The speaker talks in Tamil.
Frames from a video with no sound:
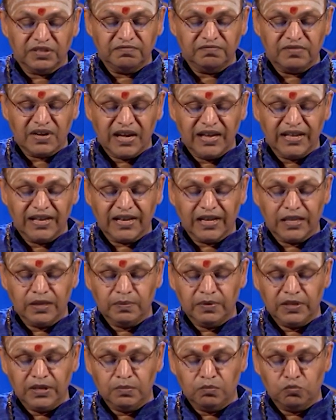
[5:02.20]
செவ்வாய்க்கு
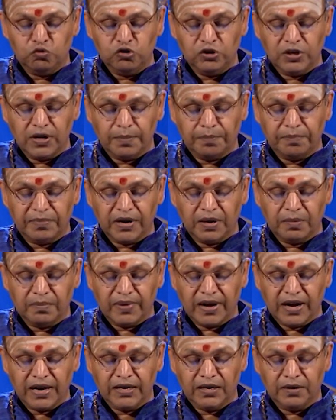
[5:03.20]
அதிபதி
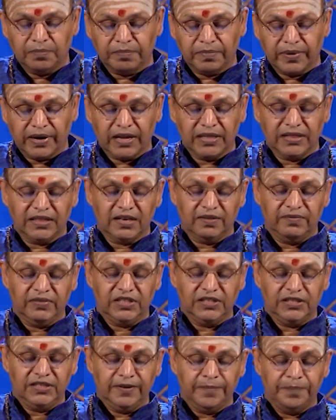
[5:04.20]
முருகப்பெருமானின் படத்தை
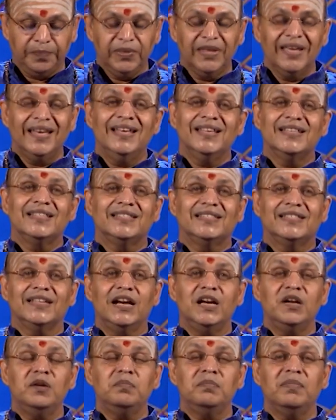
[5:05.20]
வச்சு
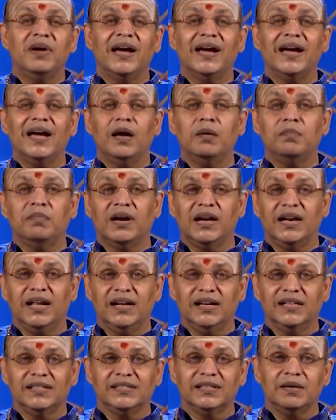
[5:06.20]
செண்பக
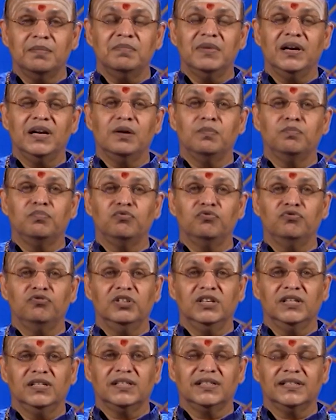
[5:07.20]
மலர் செம்பக
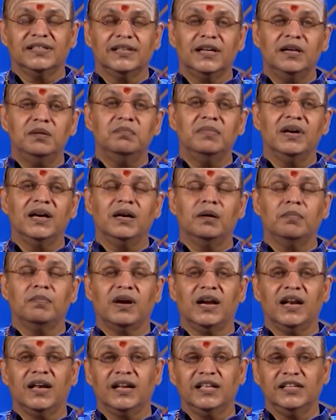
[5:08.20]
பூண்டு இருக்கு செண்பக
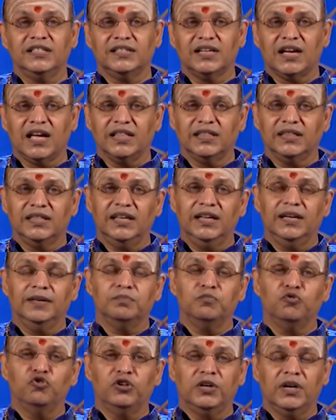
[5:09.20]
மலரை சாத்தி
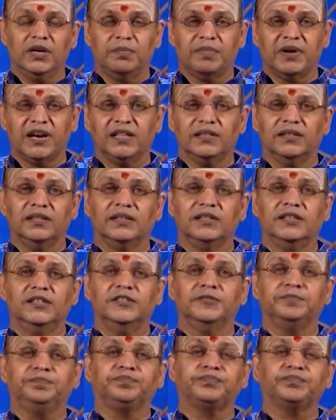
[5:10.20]
முருகன் படத்துக்கு